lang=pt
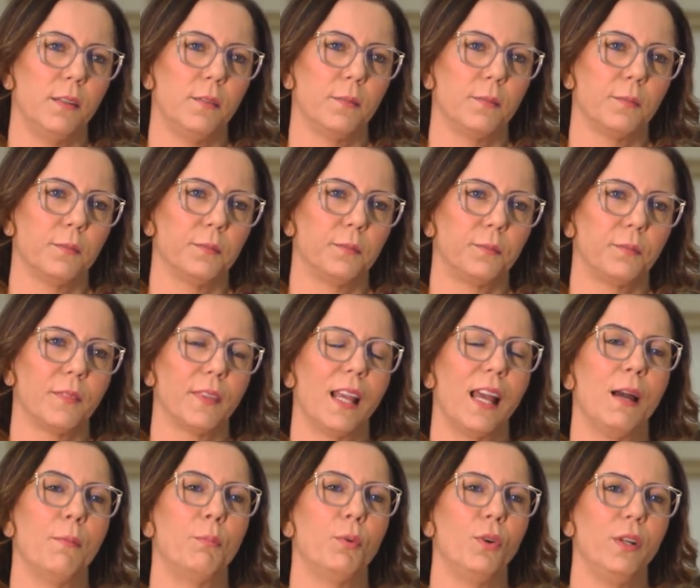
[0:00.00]
A polícia,
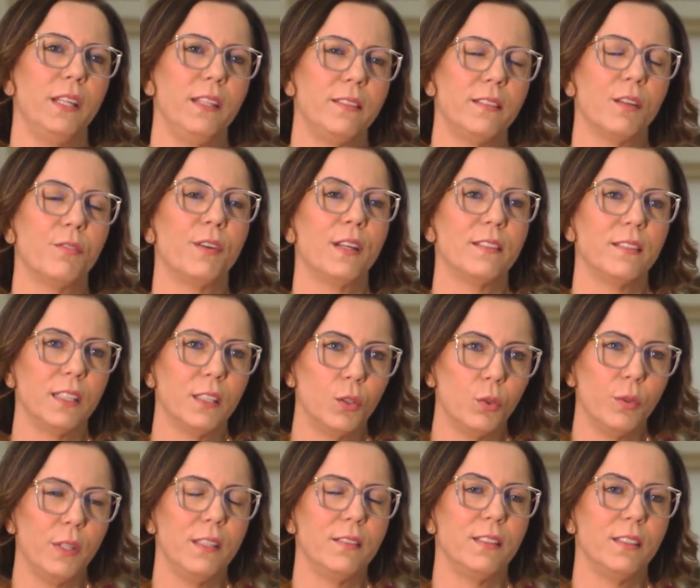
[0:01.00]
a polícia
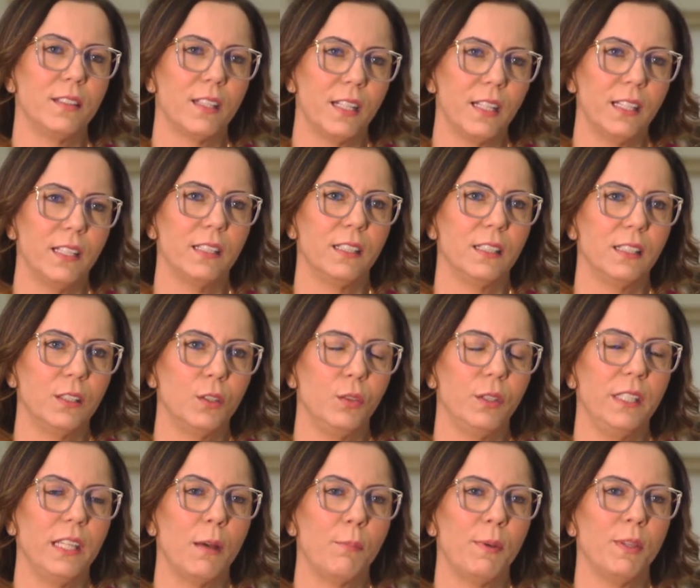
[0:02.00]
fazendo, isso,
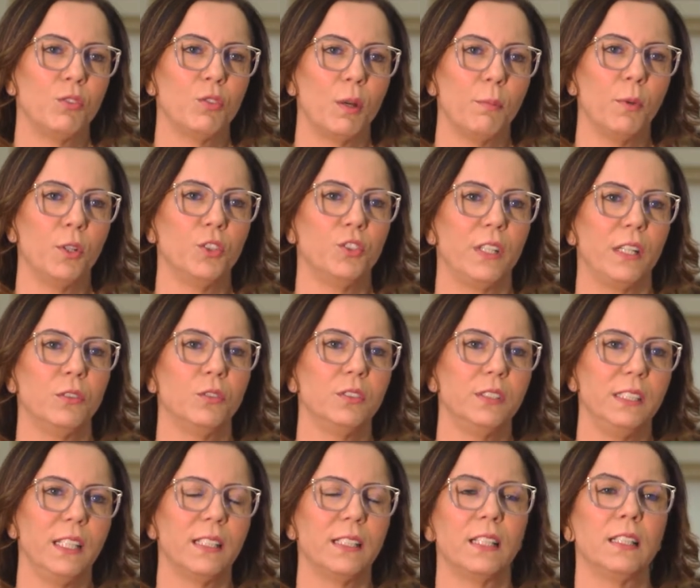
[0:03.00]
entregando e a pessoa mostrando,
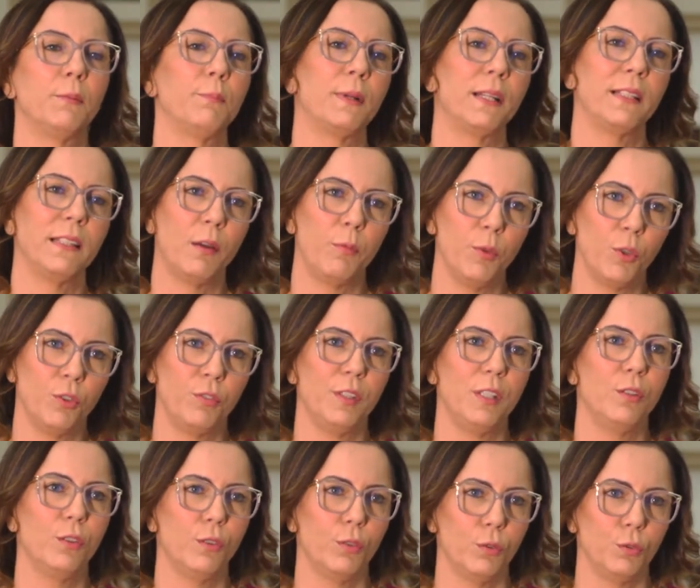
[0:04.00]
não tinha nada para dar aos meus
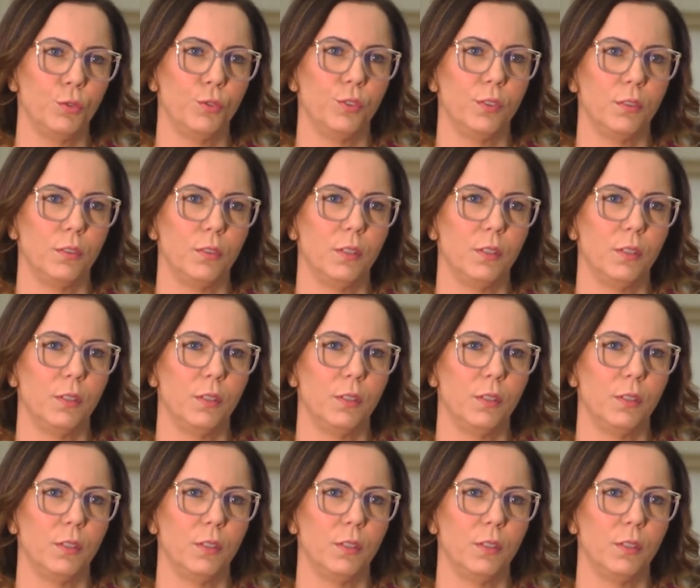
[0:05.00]
filhos hoje.